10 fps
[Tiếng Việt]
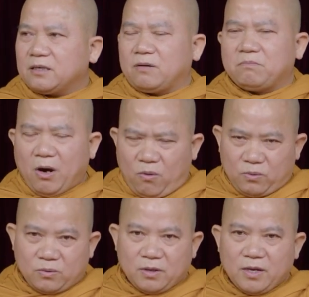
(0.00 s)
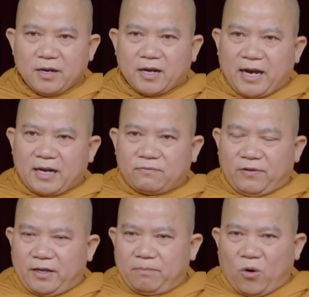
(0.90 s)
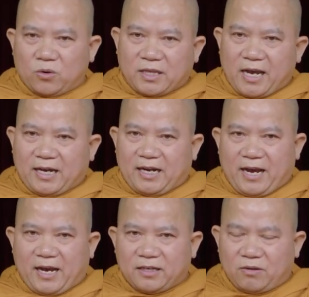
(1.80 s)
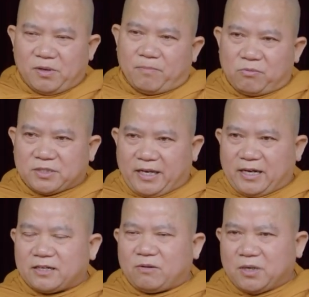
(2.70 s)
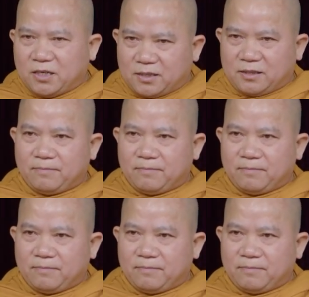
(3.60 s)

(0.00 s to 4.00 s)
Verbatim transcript: trong bùn các vị bồ tát a la hán giống như bông sen ở trong nước